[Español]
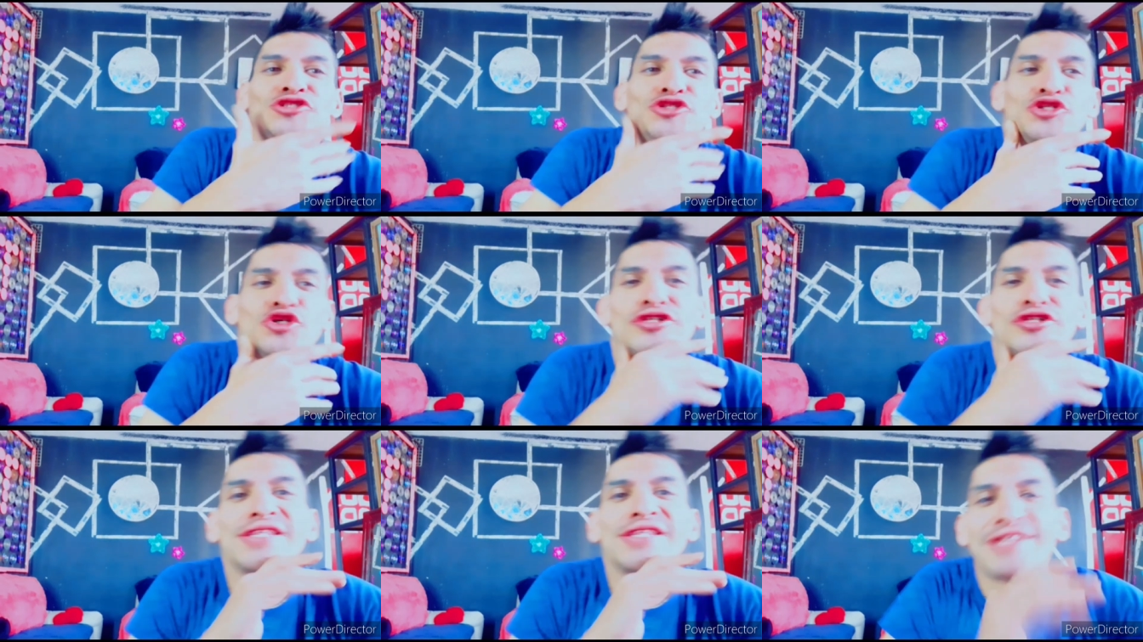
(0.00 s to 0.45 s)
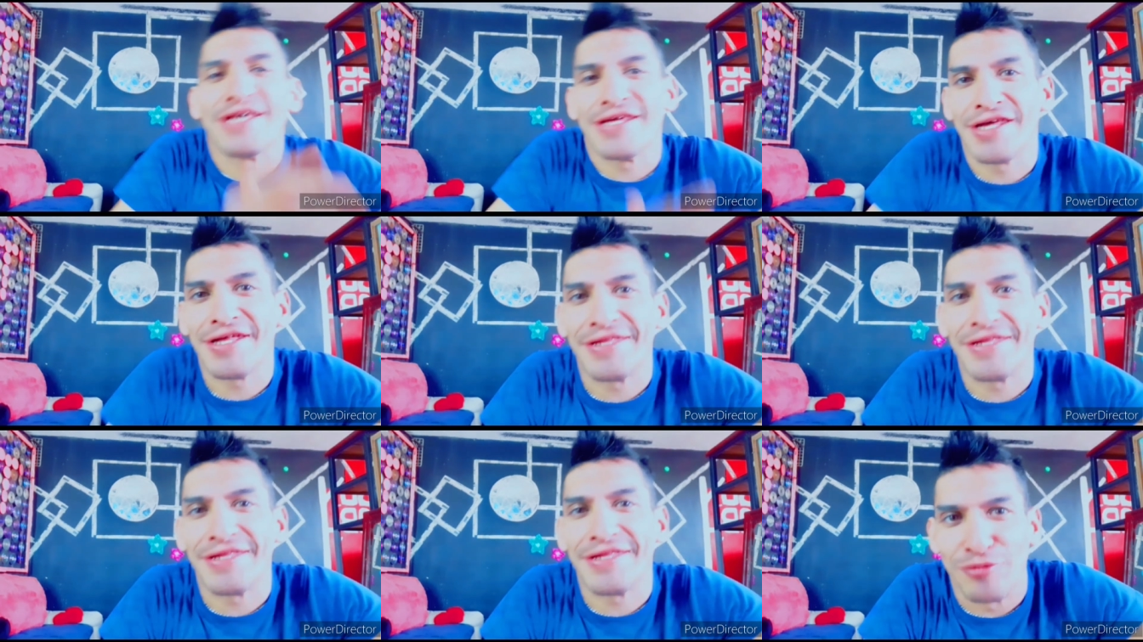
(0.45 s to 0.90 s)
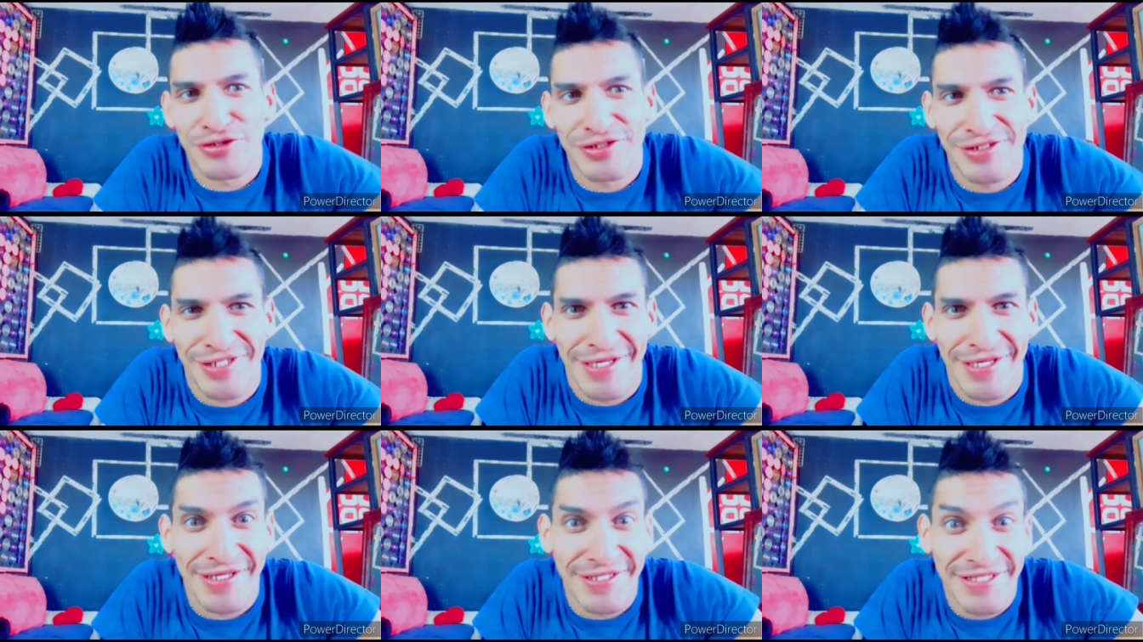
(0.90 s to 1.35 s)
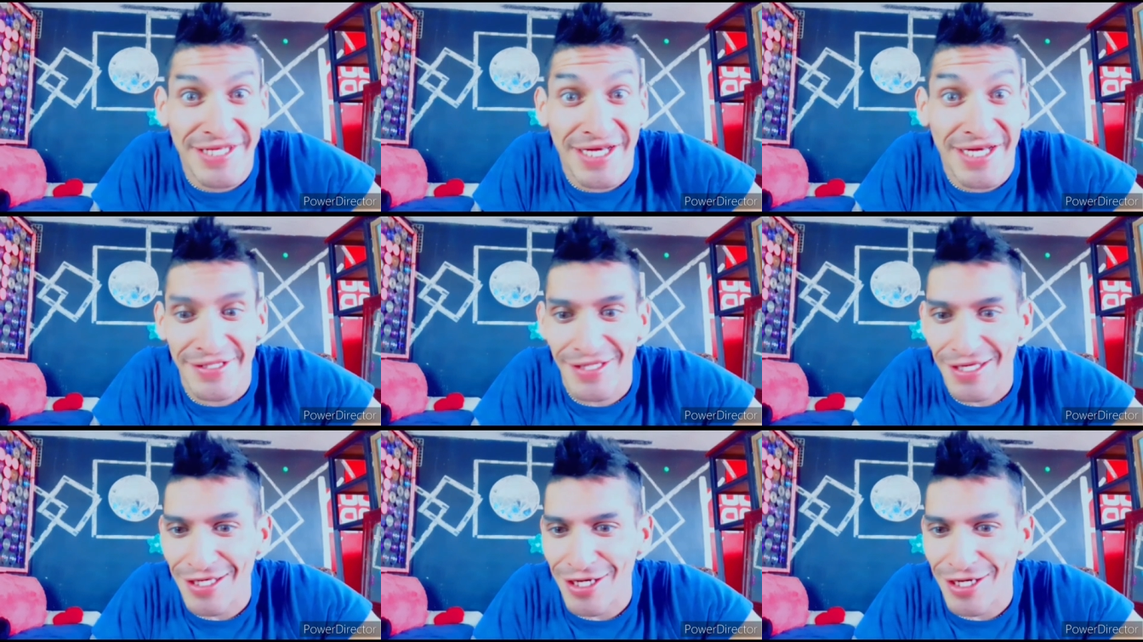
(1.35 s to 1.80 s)
yo te enseñé y te mostré en este
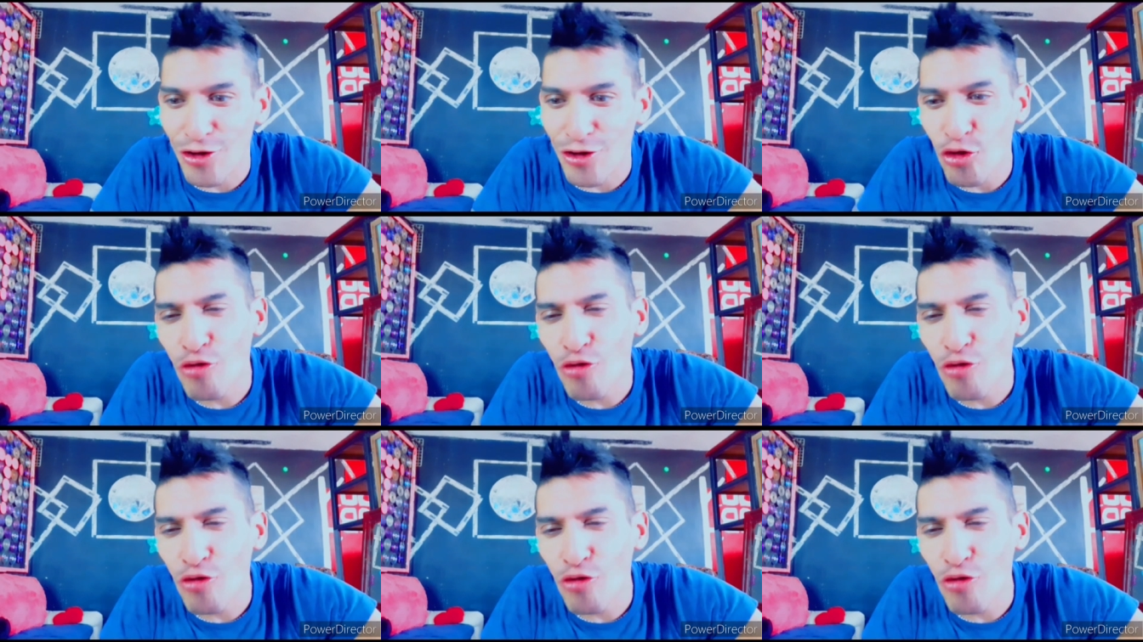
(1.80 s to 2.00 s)
canal